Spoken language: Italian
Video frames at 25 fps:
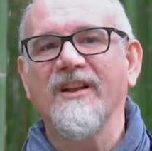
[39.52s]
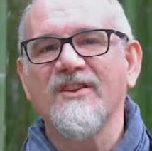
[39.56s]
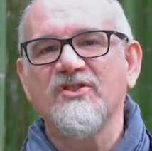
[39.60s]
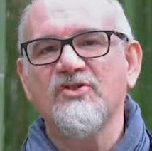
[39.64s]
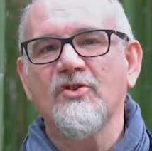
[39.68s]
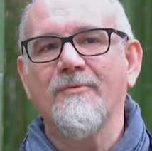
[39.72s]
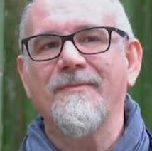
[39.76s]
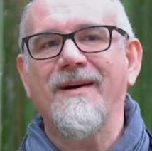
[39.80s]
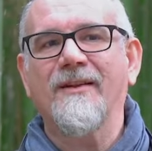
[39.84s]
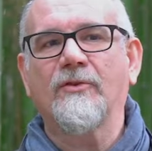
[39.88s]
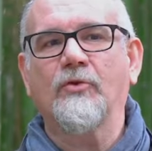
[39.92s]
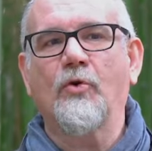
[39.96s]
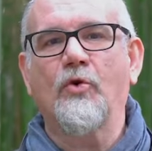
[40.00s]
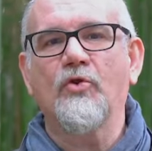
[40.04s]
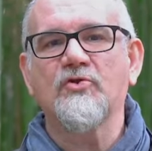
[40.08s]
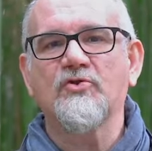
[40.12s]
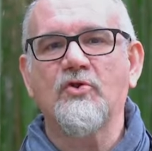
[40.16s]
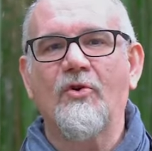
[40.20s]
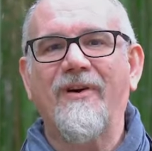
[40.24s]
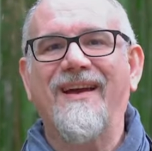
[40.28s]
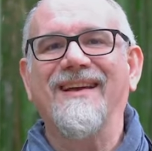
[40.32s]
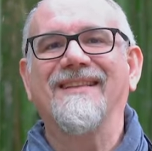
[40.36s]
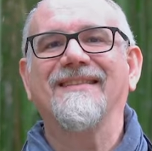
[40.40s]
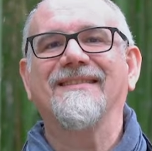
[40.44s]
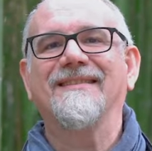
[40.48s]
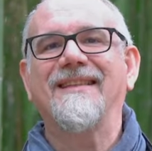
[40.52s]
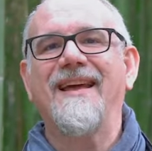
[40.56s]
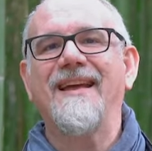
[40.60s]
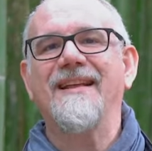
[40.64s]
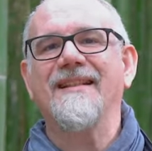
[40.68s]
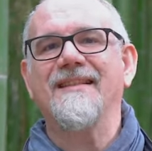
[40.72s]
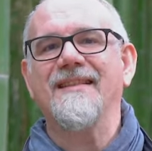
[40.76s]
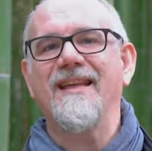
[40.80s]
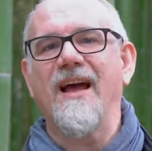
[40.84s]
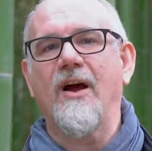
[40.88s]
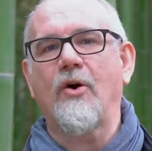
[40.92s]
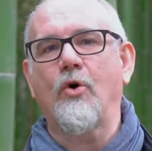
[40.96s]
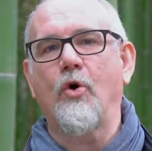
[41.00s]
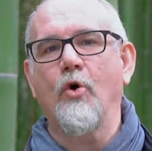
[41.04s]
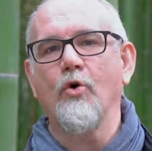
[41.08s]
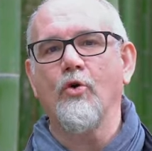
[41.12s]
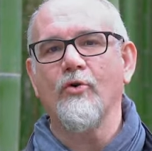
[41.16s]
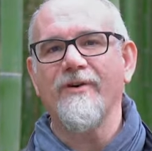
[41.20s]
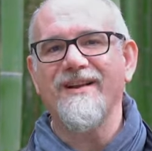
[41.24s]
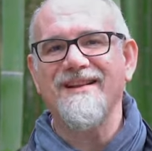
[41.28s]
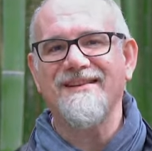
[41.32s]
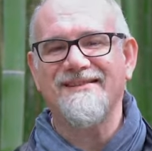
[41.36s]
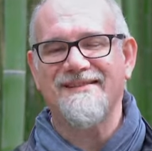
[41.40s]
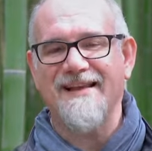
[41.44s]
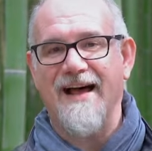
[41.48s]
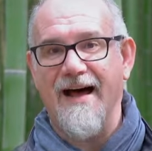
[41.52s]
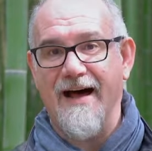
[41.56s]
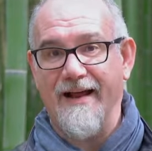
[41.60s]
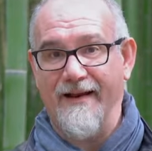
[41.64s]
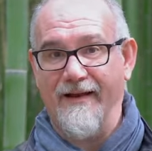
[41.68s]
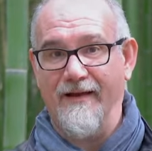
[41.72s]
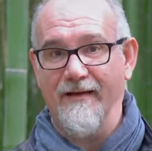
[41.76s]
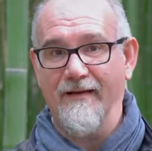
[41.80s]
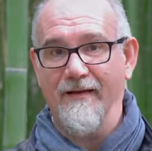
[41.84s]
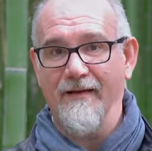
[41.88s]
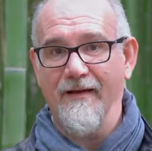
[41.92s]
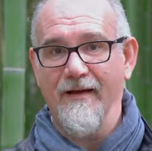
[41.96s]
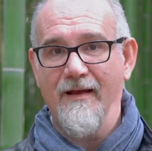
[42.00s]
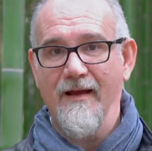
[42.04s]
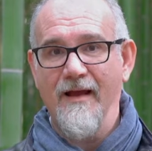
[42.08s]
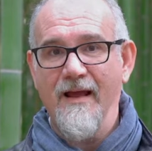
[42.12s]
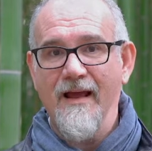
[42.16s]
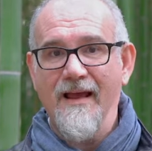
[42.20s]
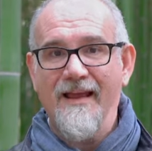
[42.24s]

rizomatoso che tende a colonizzare